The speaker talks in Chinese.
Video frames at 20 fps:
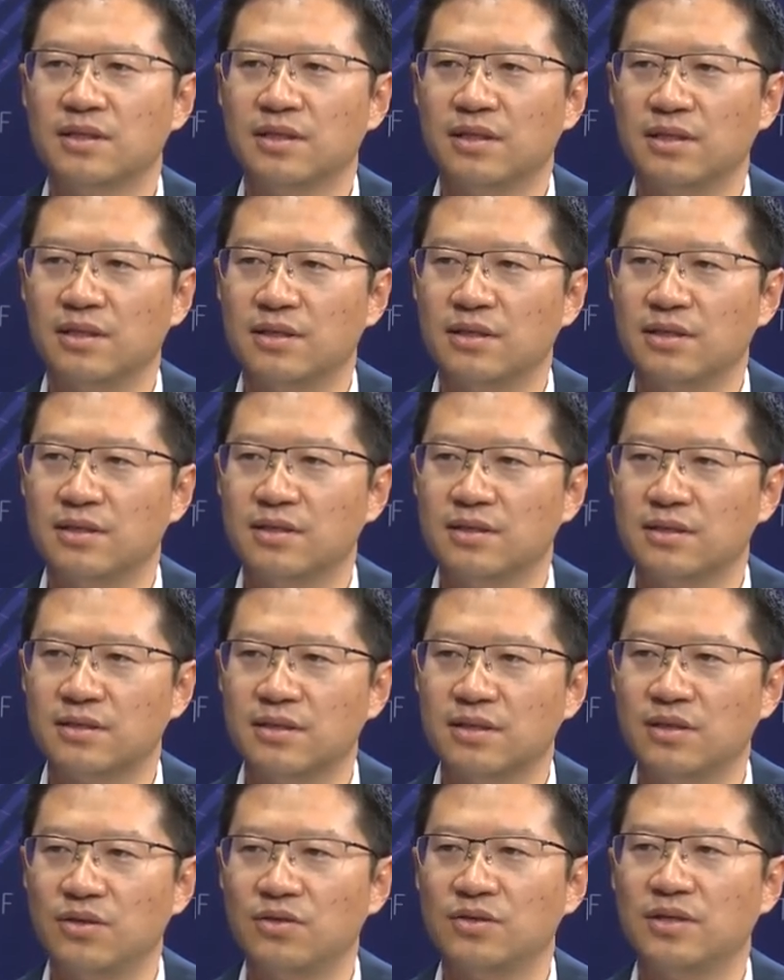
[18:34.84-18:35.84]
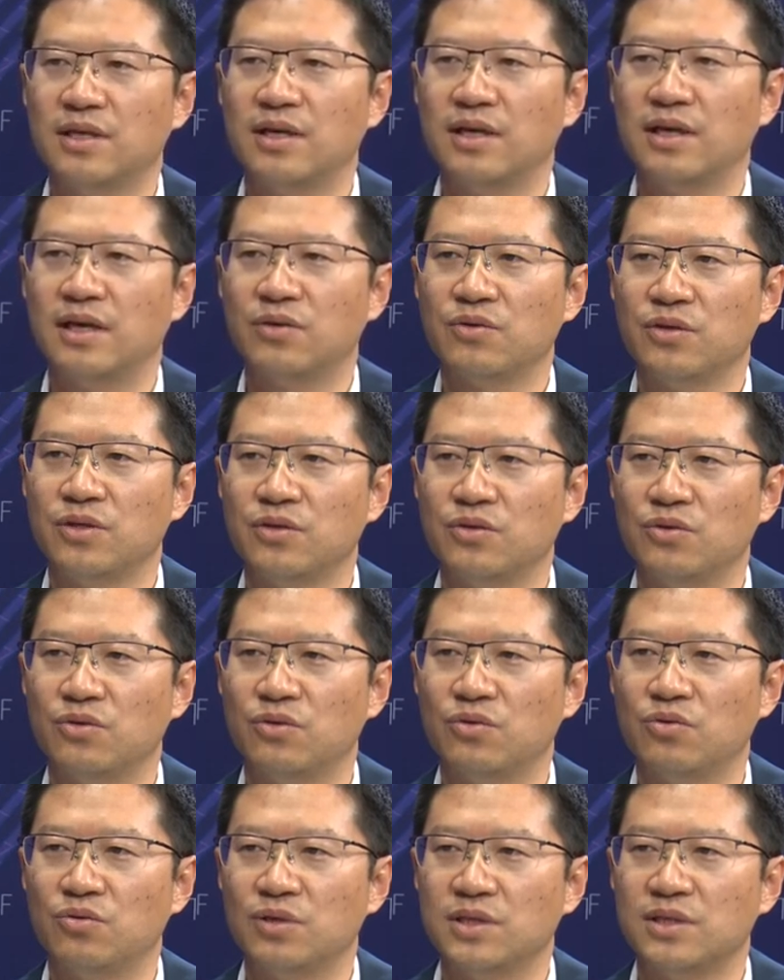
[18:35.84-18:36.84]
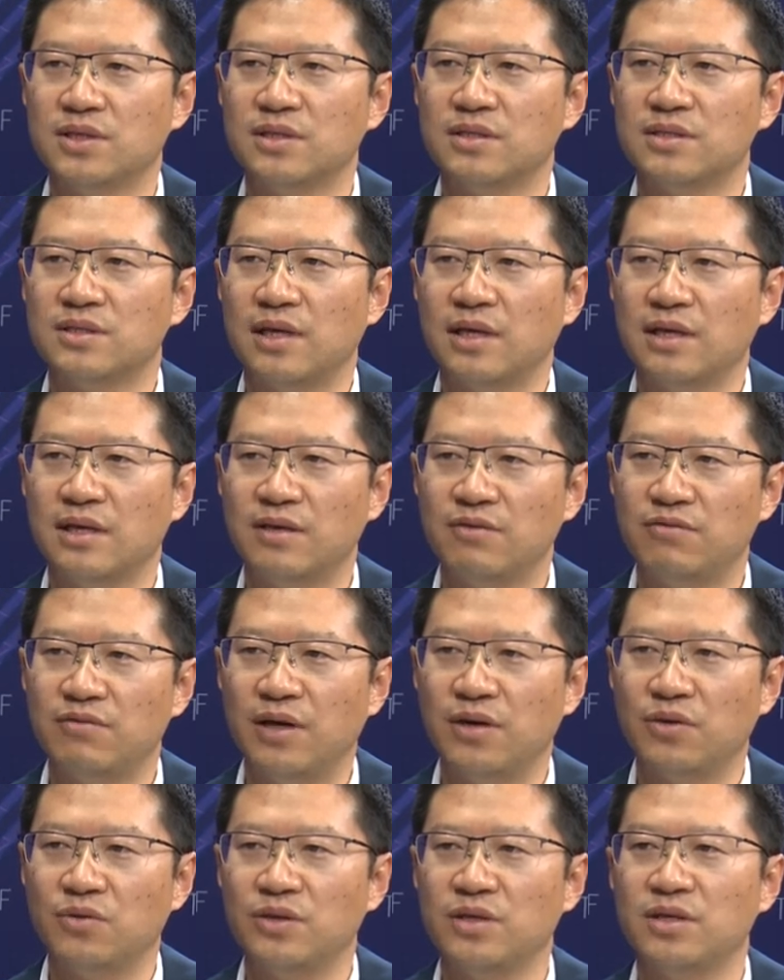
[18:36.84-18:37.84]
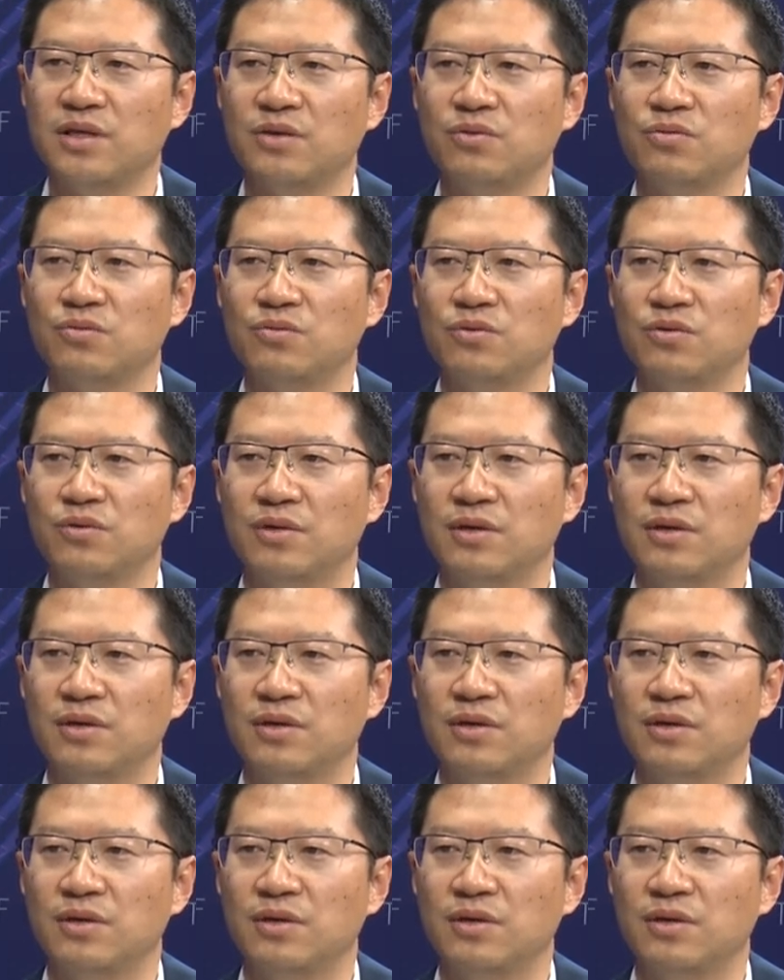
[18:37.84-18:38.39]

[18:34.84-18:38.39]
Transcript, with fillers: 呃，此后呢，还会有火星采样返回任务，